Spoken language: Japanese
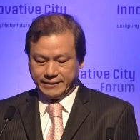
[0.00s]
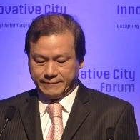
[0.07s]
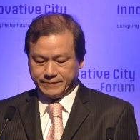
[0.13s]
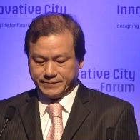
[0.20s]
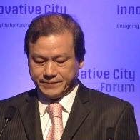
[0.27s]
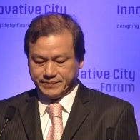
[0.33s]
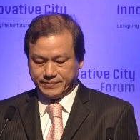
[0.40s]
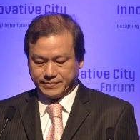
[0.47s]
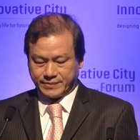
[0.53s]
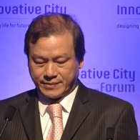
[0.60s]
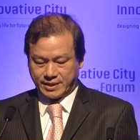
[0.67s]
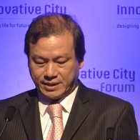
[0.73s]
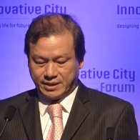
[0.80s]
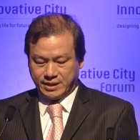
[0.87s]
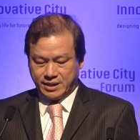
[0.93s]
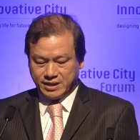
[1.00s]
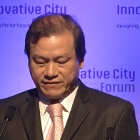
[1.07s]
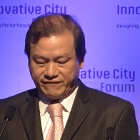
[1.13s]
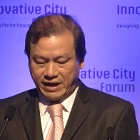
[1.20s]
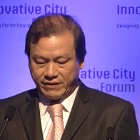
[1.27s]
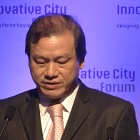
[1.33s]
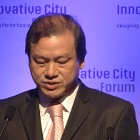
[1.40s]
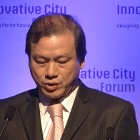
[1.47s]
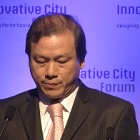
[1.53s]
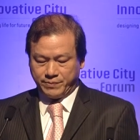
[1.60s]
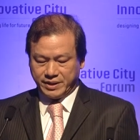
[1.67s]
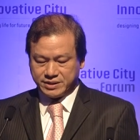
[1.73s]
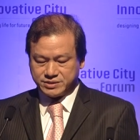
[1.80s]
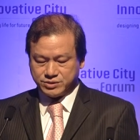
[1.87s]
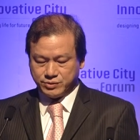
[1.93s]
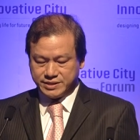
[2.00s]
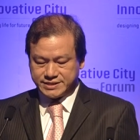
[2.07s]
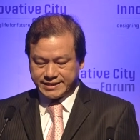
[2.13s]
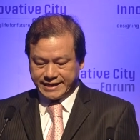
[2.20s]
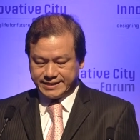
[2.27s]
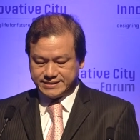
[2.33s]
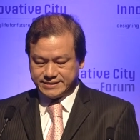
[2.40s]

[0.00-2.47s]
創造都市そして創造経済